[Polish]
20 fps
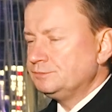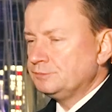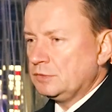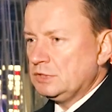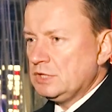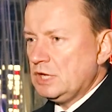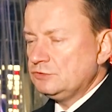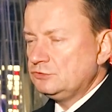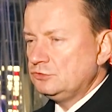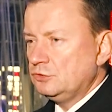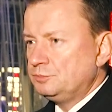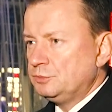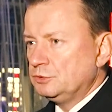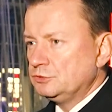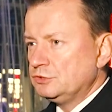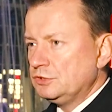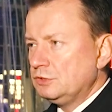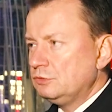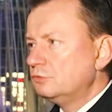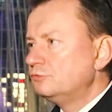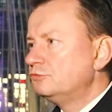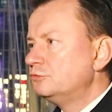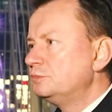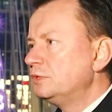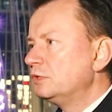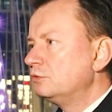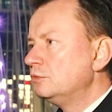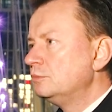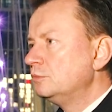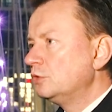NATO podjęło w
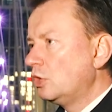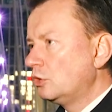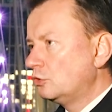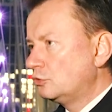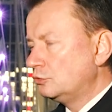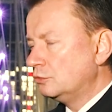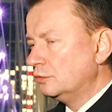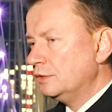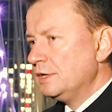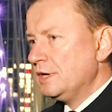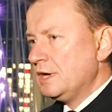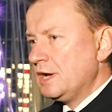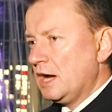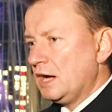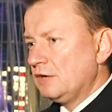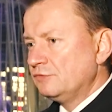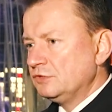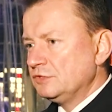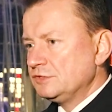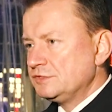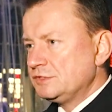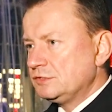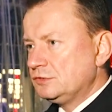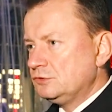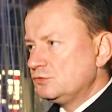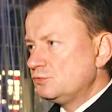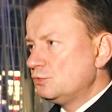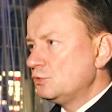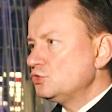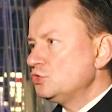ubiegłym roku, a więc
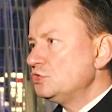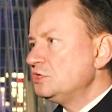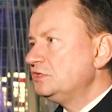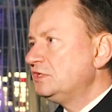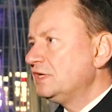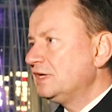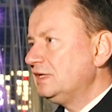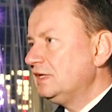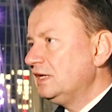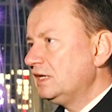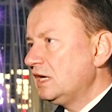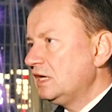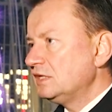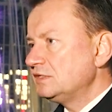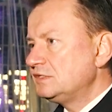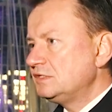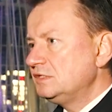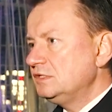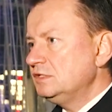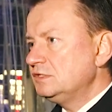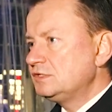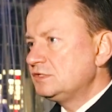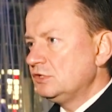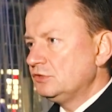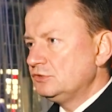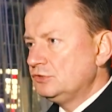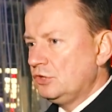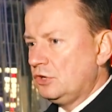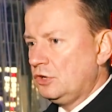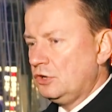złożenie deklaracji
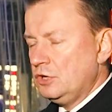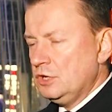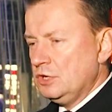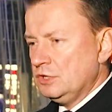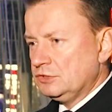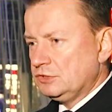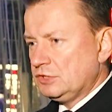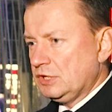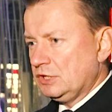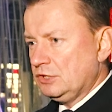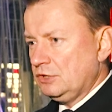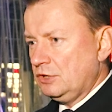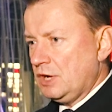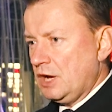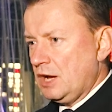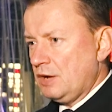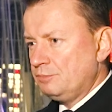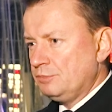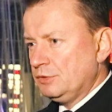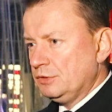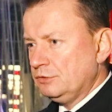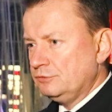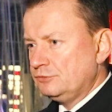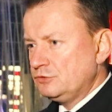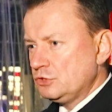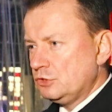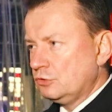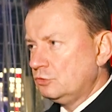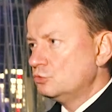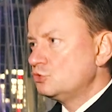co do tego, aby w
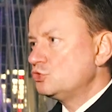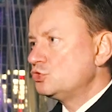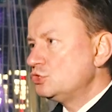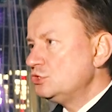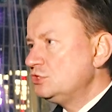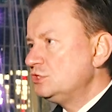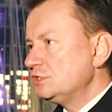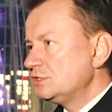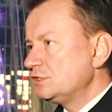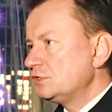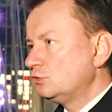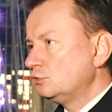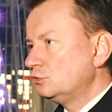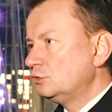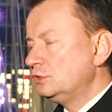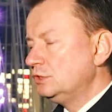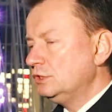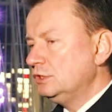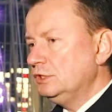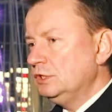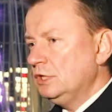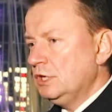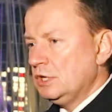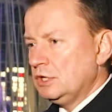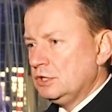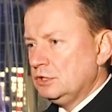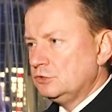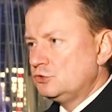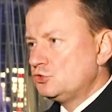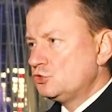ciągu 30 dni
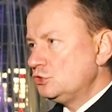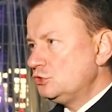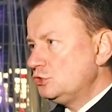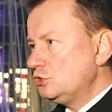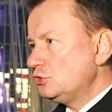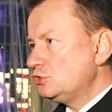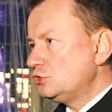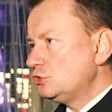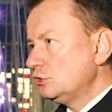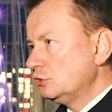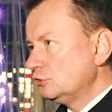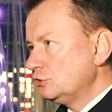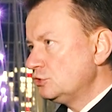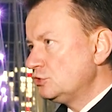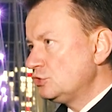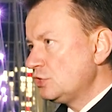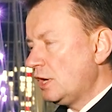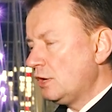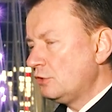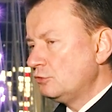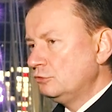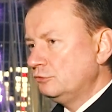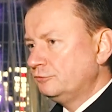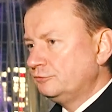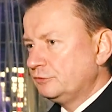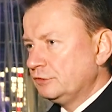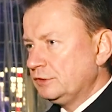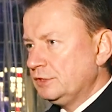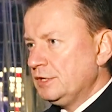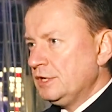30 y,
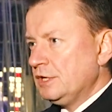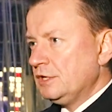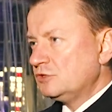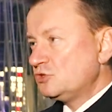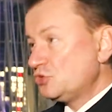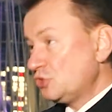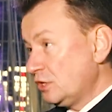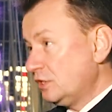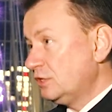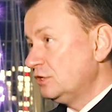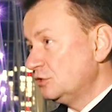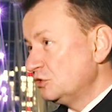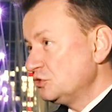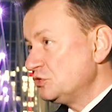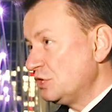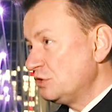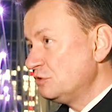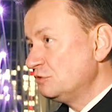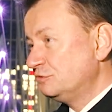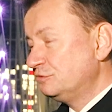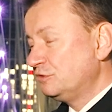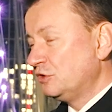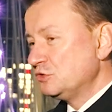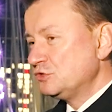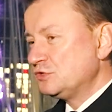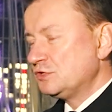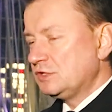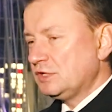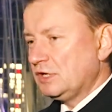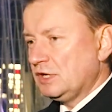oddziałów y, trzech rodzajów
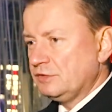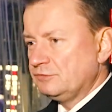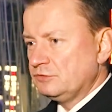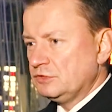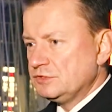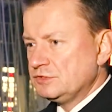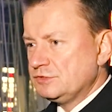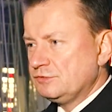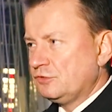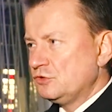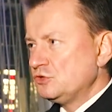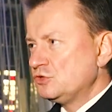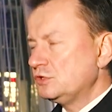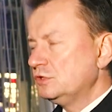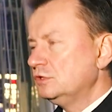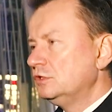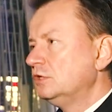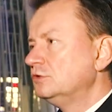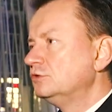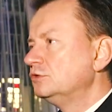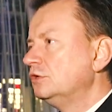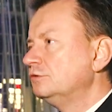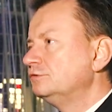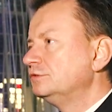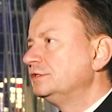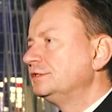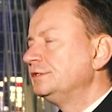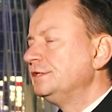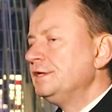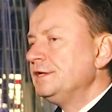wojsk, a więc wojsk
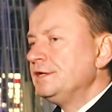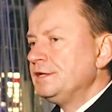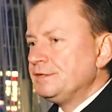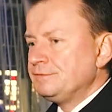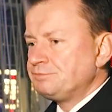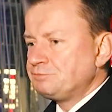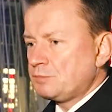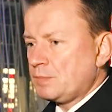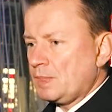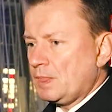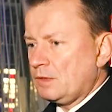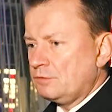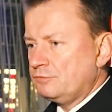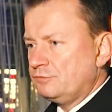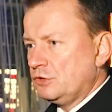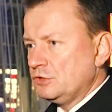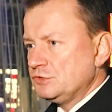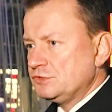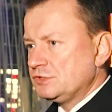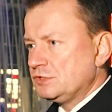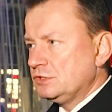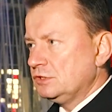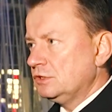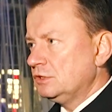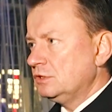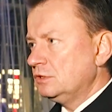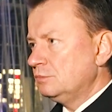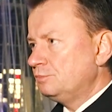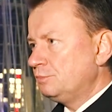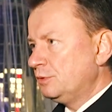lądowych, mm, wojsk
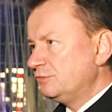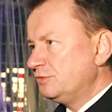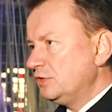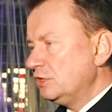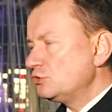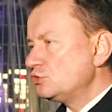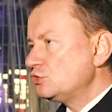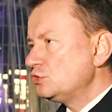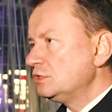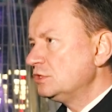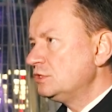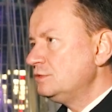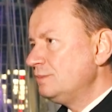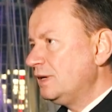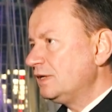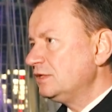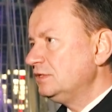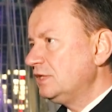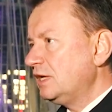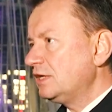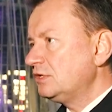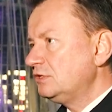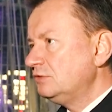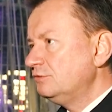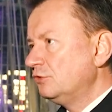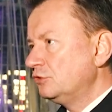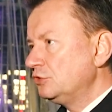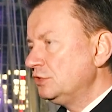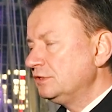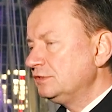y, powietrznych i marynarki
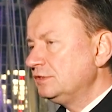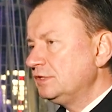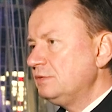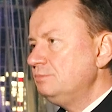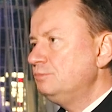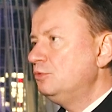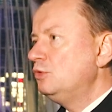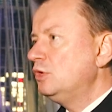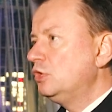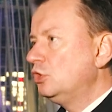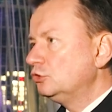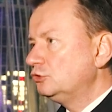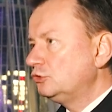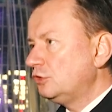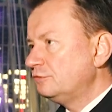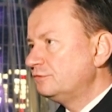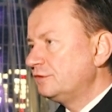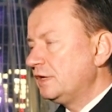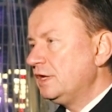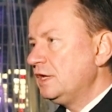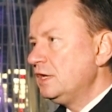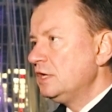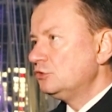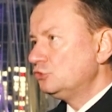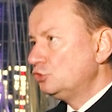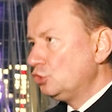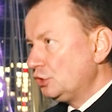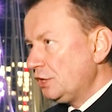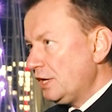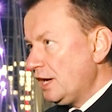wojennej były gotowe
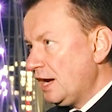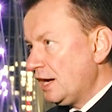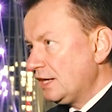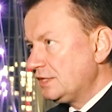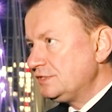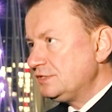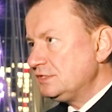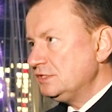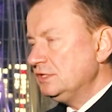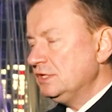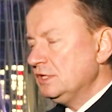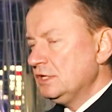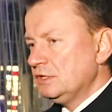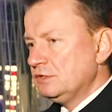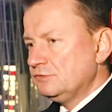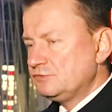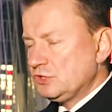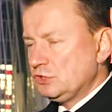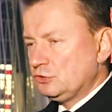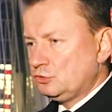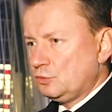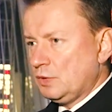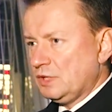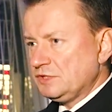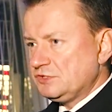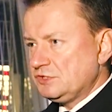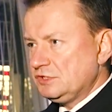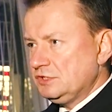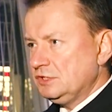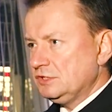do reakcji w
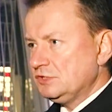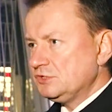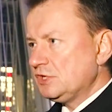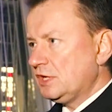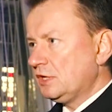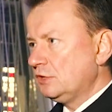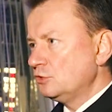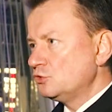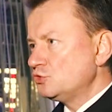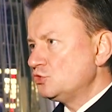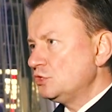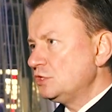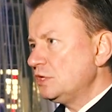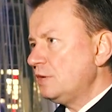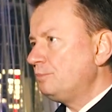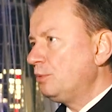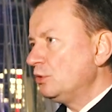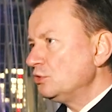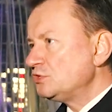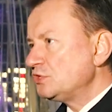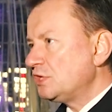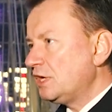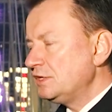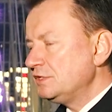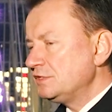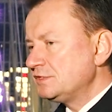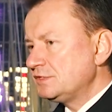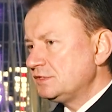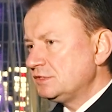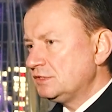sytuacji zagrożenia. Polska
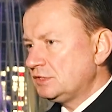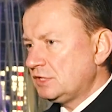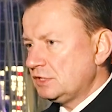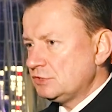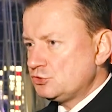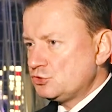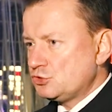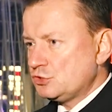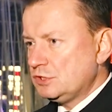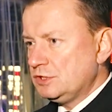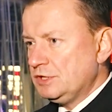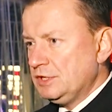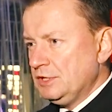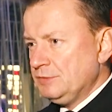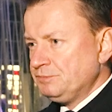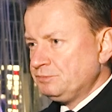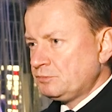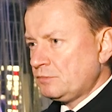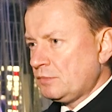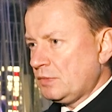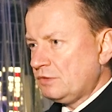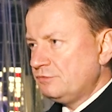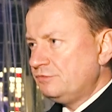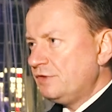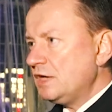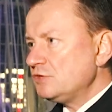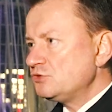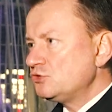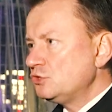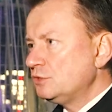jest też mm,
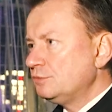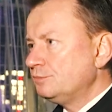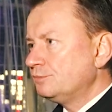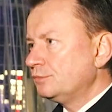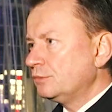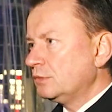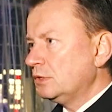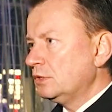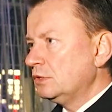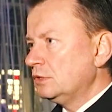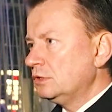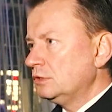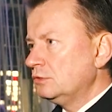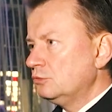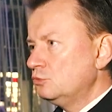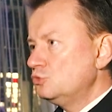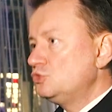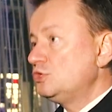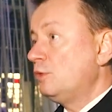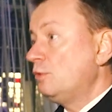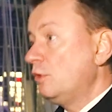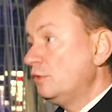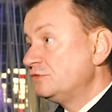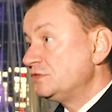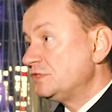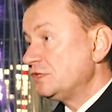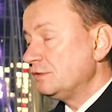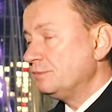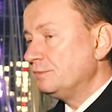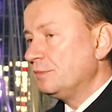ważnym
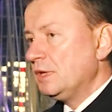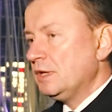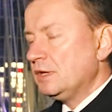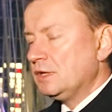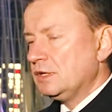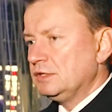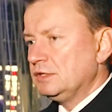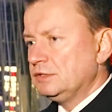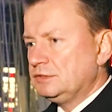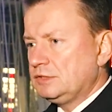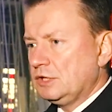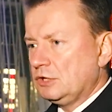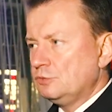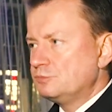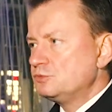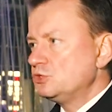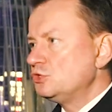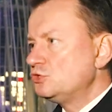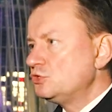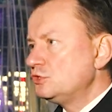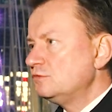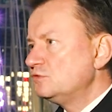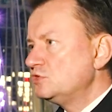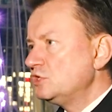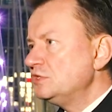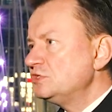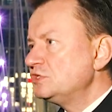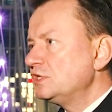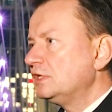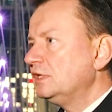udziałowcem tego
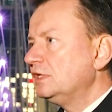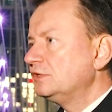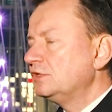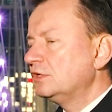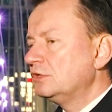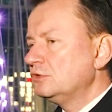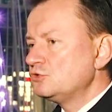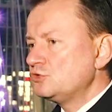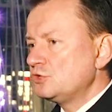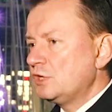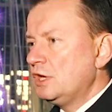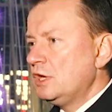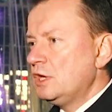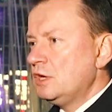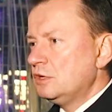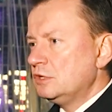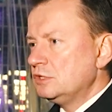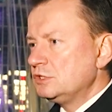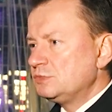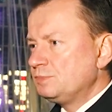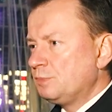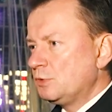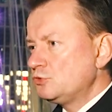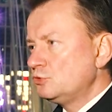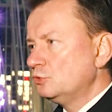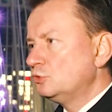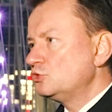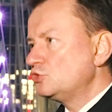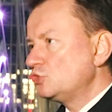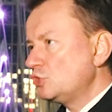przedsięwzięcia, dlatego że
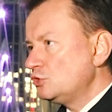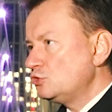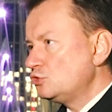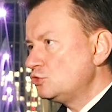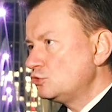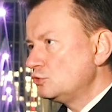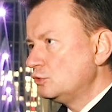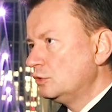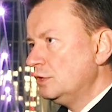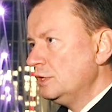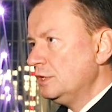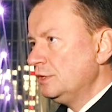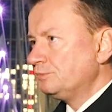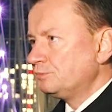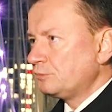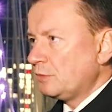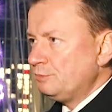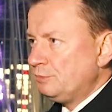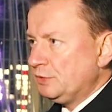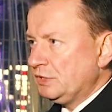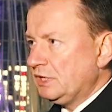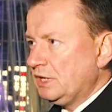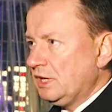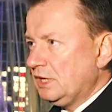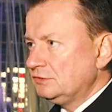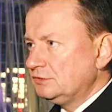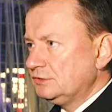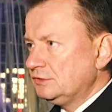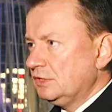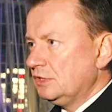spośród sześciu mm,
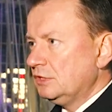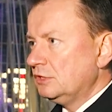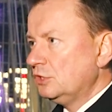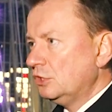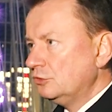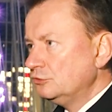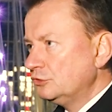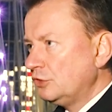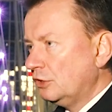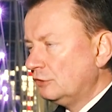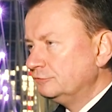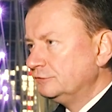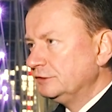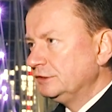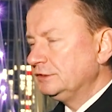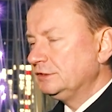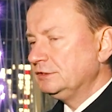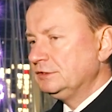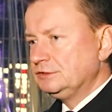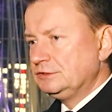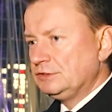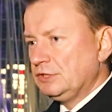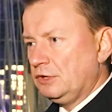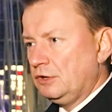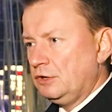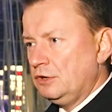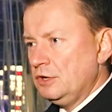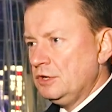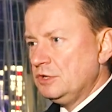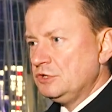brygad lądowych,
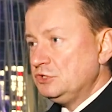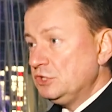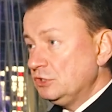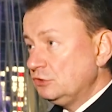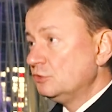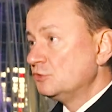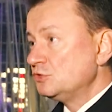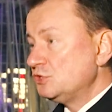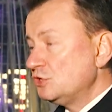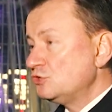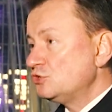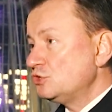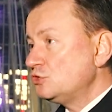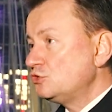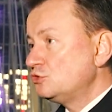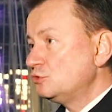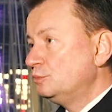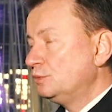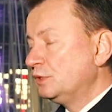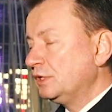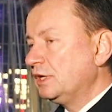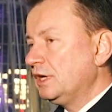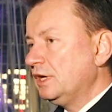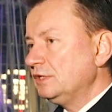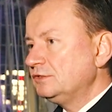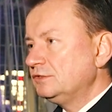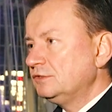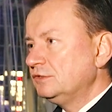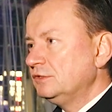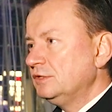to jedną z tych sześciu
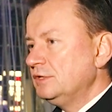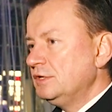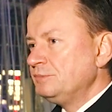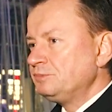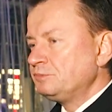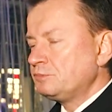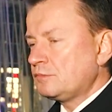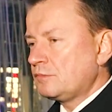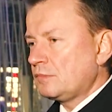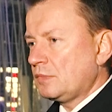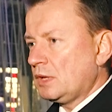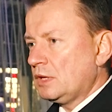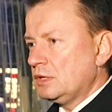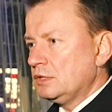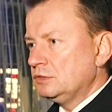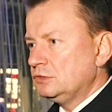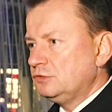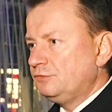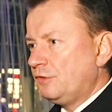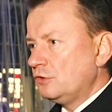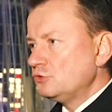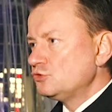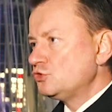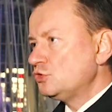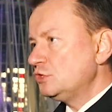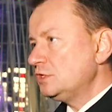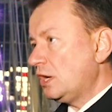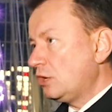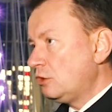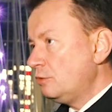brygad
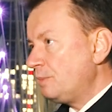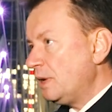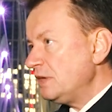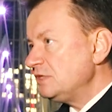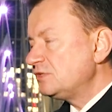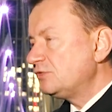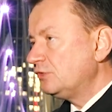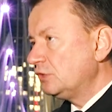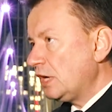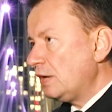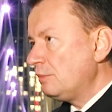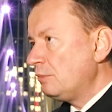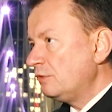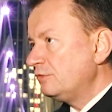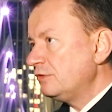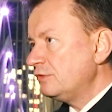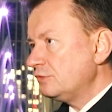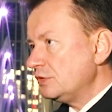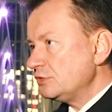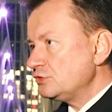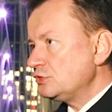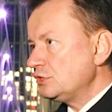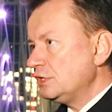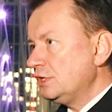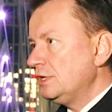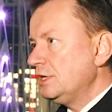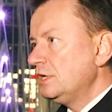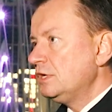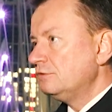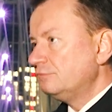tworzy jako państwo ramowe
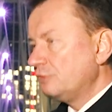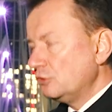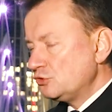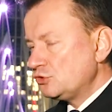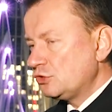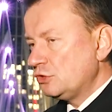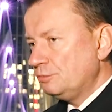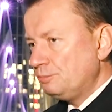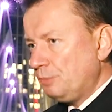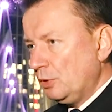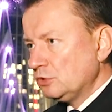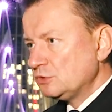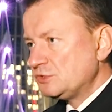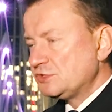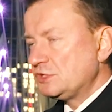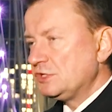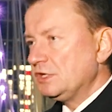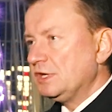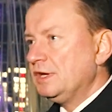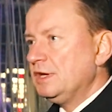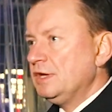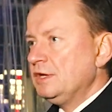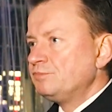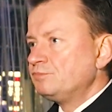właśnie Wojsko Polskie.